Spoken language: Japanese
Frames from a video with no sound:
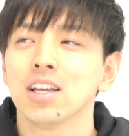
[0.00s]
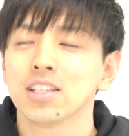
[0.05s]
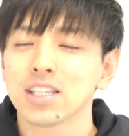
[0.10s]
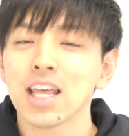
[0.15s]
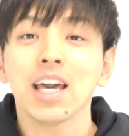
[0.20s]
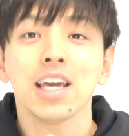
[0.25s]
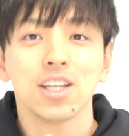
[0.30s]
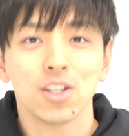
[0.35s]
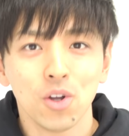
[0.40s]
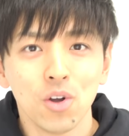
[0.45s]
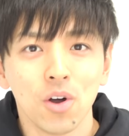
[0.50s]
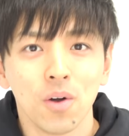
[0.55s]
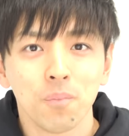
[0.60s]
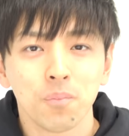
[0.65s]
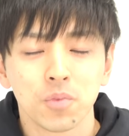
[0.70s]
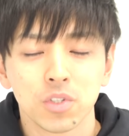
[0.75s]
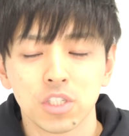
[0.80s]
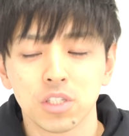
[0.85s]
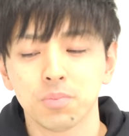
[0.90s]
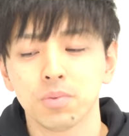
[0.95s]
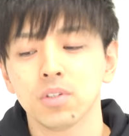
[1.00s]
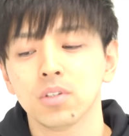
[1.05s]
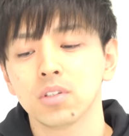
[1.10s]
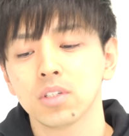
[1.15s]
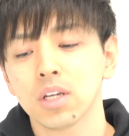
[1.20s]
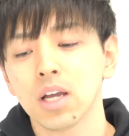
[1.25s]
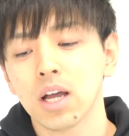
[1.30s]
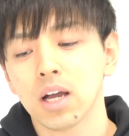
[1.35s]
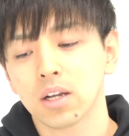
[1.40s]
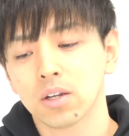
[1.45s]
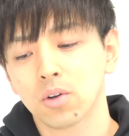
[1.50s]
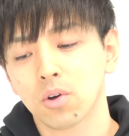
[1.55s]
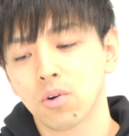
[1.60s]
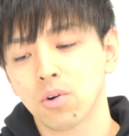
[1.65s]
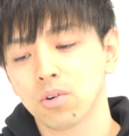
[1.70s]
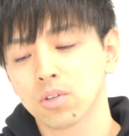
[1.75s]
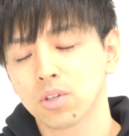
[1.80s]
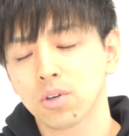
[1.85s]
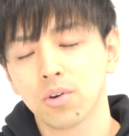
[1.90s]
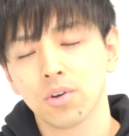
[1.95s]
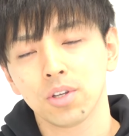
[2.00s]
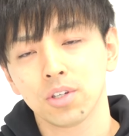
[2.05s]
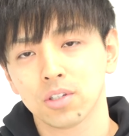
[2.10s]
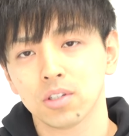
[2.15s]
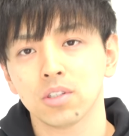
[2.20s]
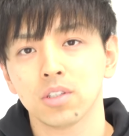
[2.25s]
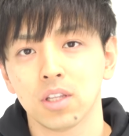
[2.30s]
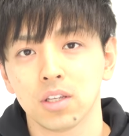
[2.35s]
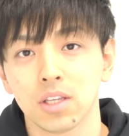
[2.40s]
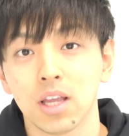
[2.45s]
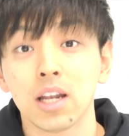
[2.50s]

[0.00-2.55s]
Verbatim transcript: 再度自分がこう教育って